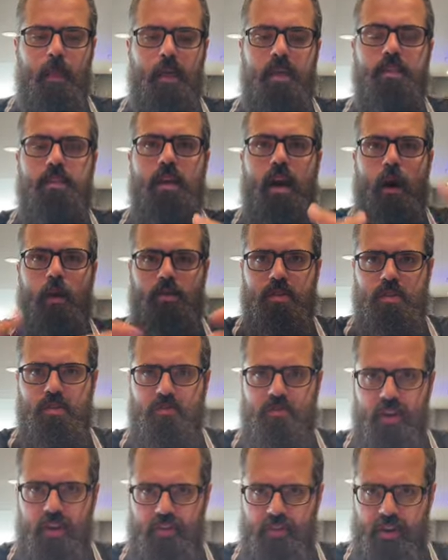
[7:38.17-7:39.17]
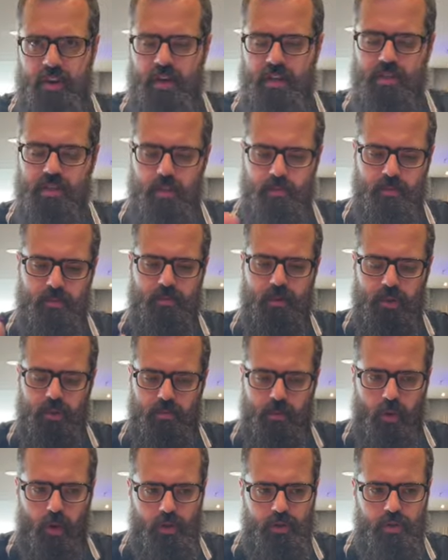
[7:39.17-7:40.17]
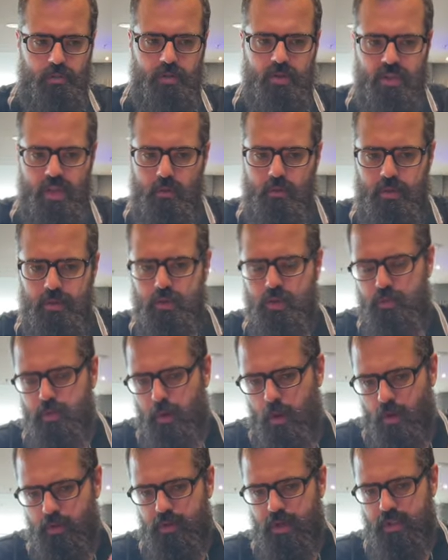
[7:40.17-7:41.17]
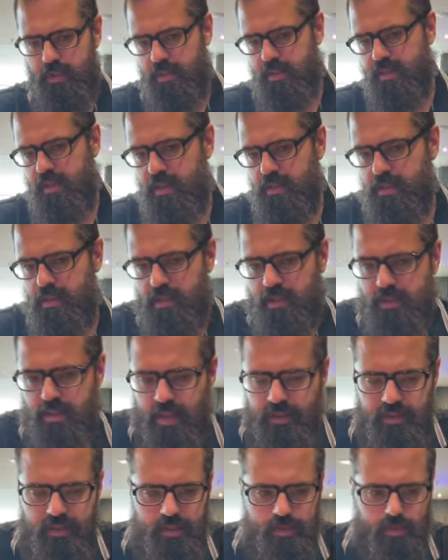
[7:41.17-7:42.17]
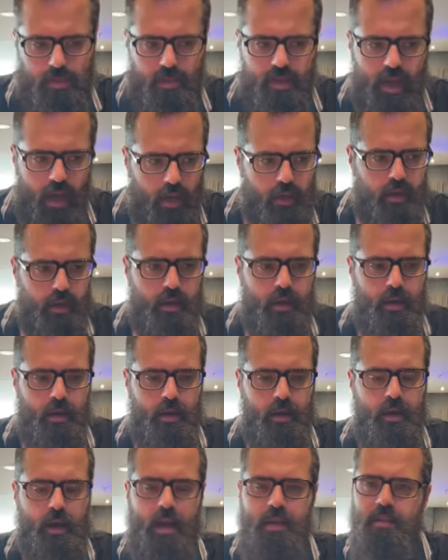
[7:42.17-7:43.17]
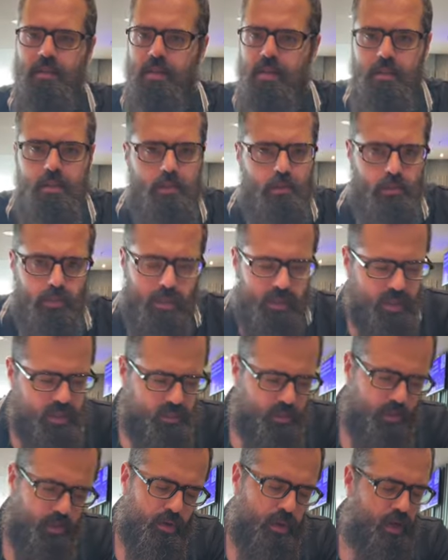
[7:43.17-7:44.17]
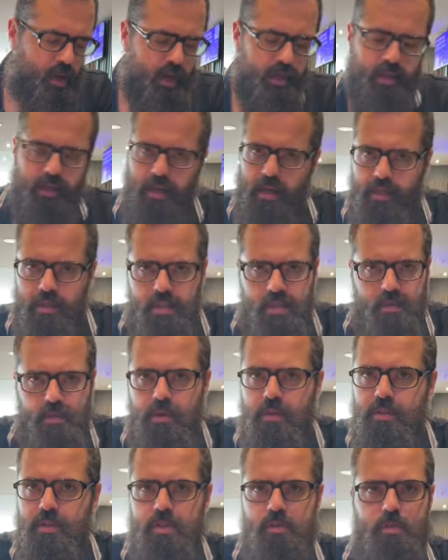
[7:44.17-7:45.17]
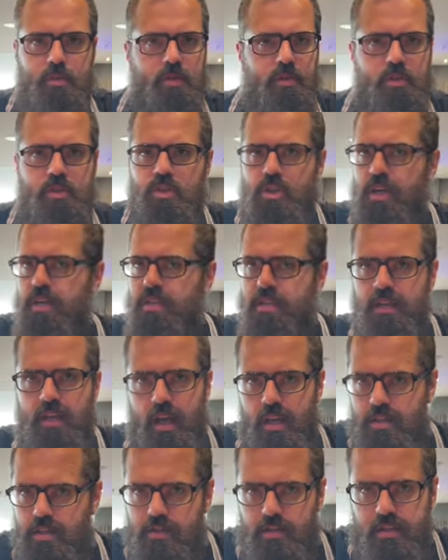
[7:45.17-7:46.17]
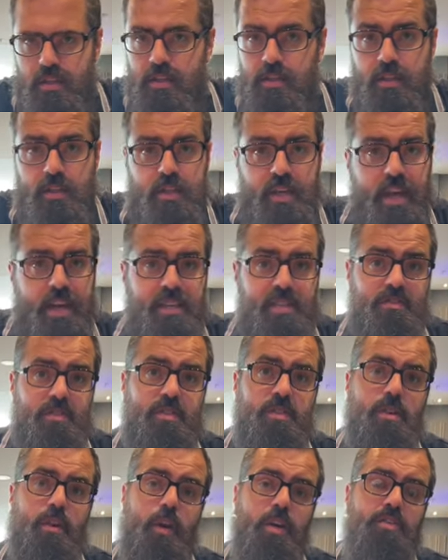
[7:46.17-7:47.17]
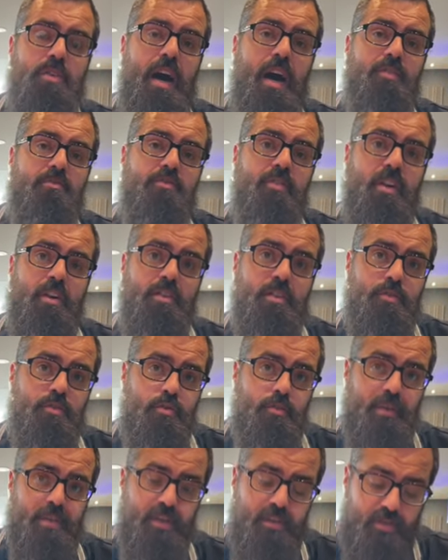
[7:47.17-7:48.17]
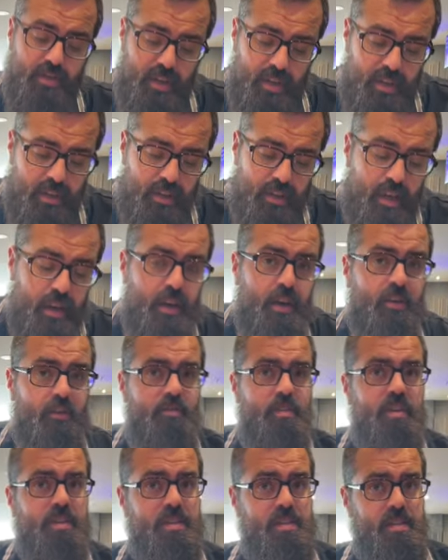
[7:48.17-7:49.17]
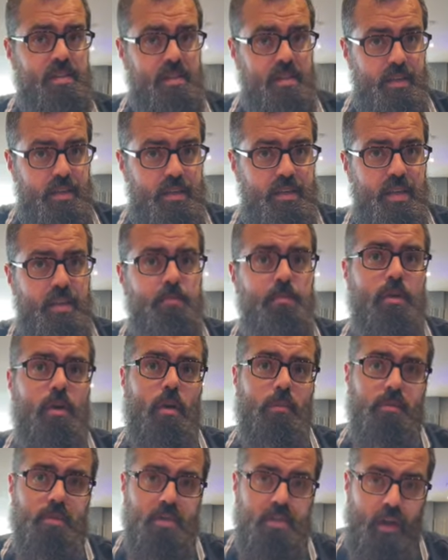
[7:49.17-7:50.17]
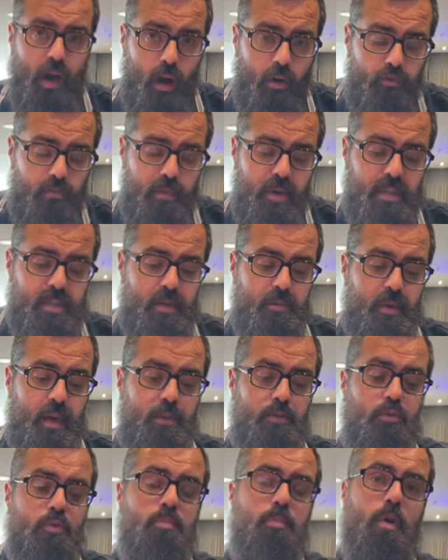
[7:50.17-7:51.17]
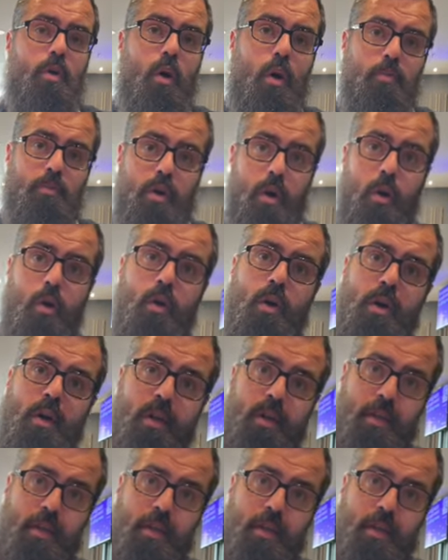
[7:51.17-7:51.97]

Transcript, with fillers: in die Außenwelt tragen. Ich habe zum Beispiel heute mit jemandem gesprochen, hat ein sehr interessantes Projekt, keiner redet über das Projekt, keiner kennt das Projekt, das Projekt ist scheißegal schlussendlich. Erst wenn die Leute anfangen darüber zu reden, wird es interessant, bekommt es die Aufmerksamkeit und bekommt auch